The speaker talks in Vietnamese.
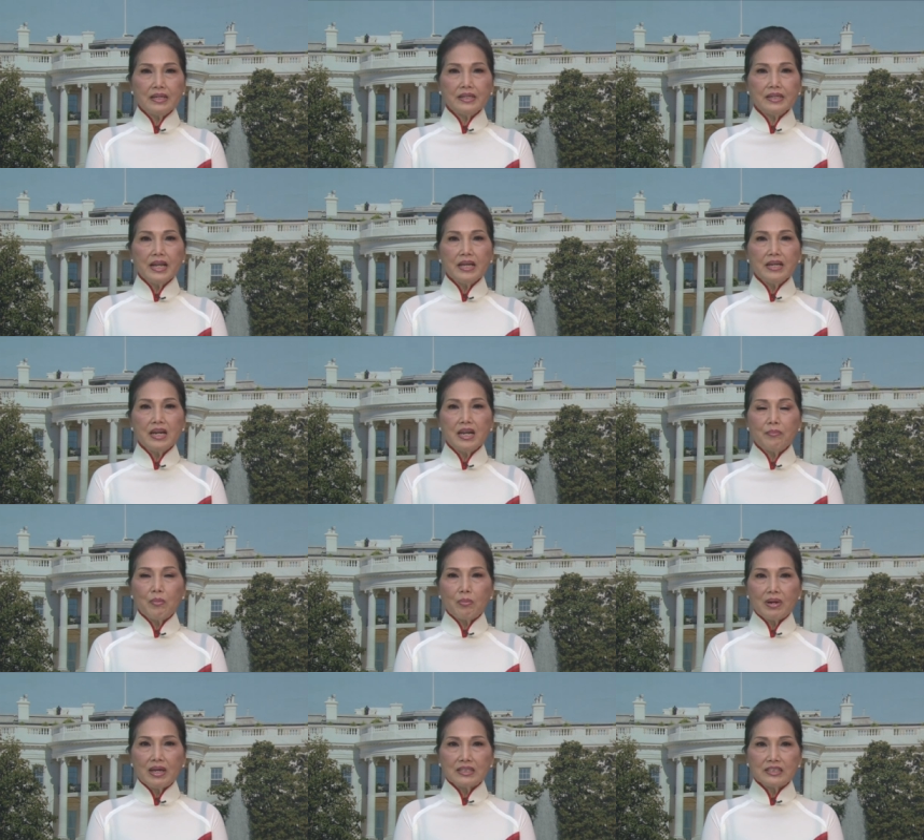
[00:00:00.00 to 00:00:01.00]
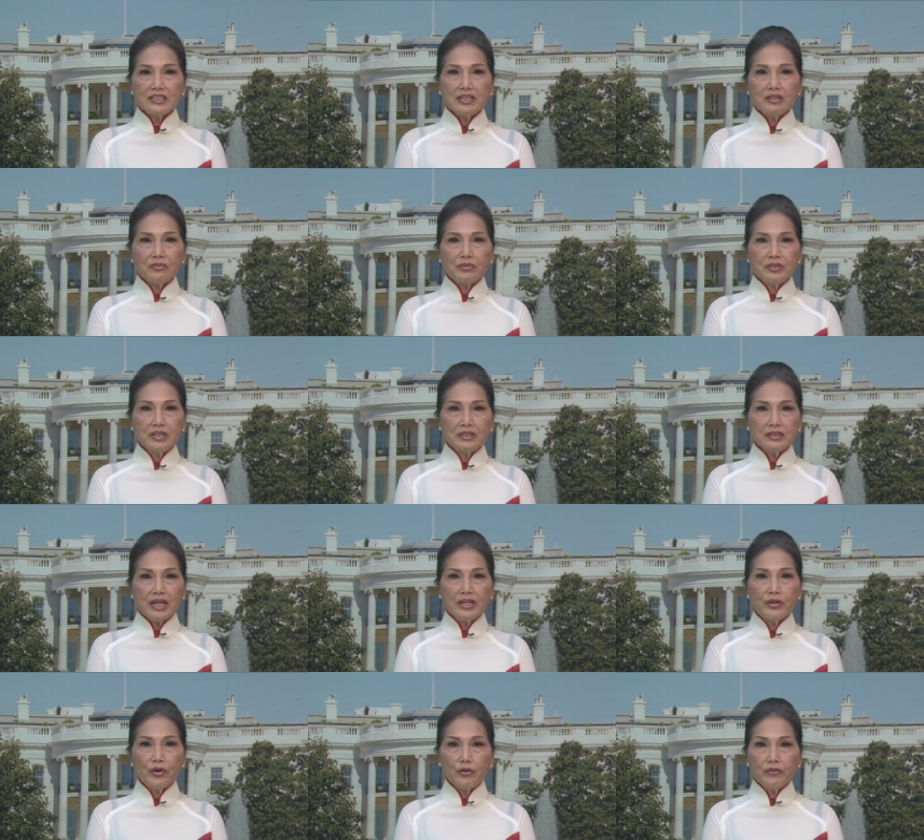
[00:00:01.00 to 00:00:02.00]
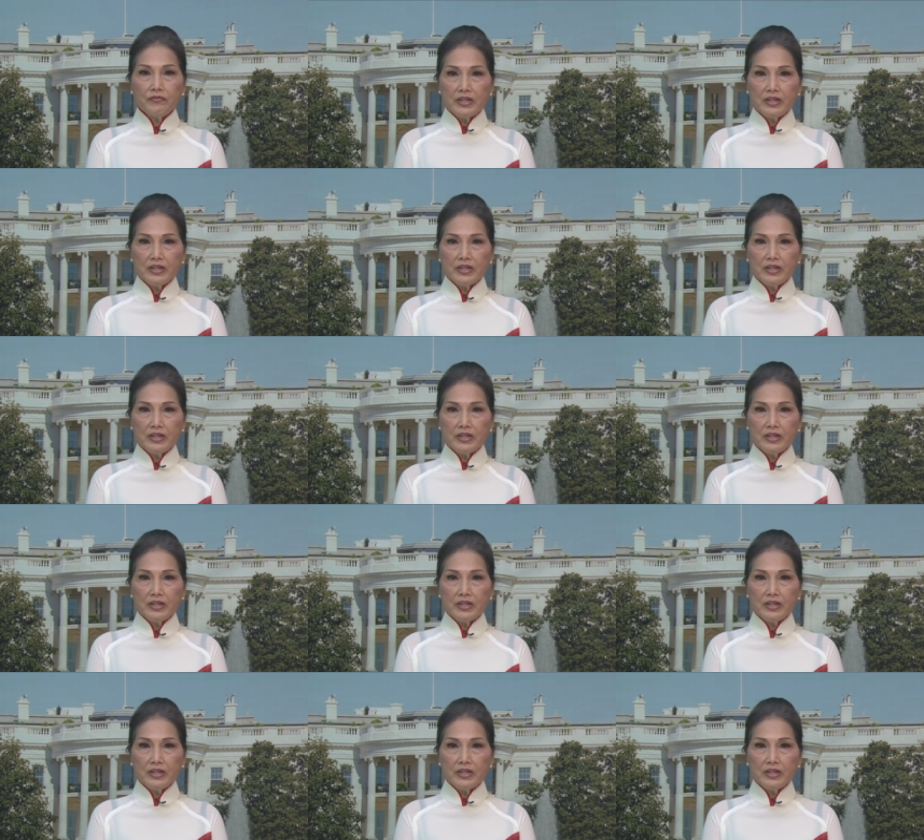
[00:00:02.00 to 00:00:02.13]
Đây là một làn ranh của những thay đổi